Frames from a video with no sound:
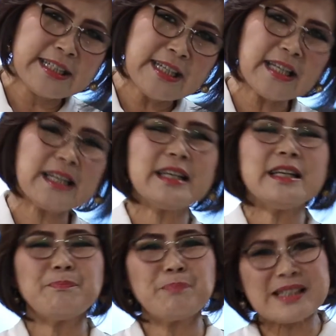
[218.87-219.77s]

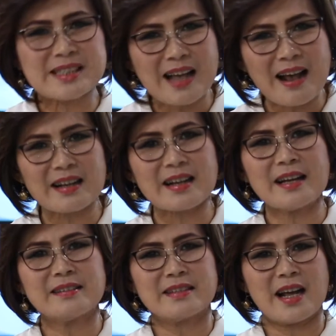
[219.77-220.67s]

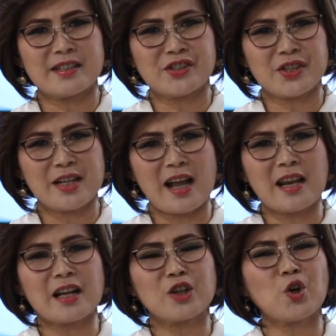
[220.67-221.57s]
dipisahkan dari
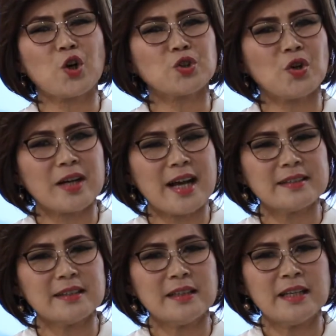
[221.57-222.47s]
segala kekotoran,